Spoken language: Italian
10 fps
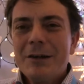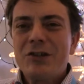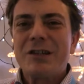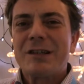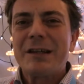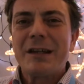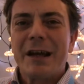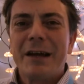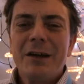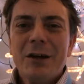
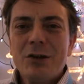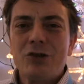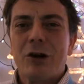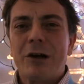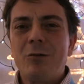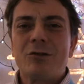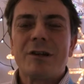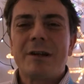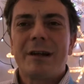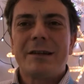gestire giochi luce
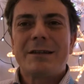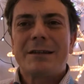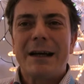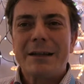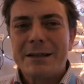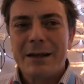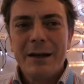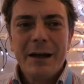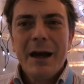da, dalla distanza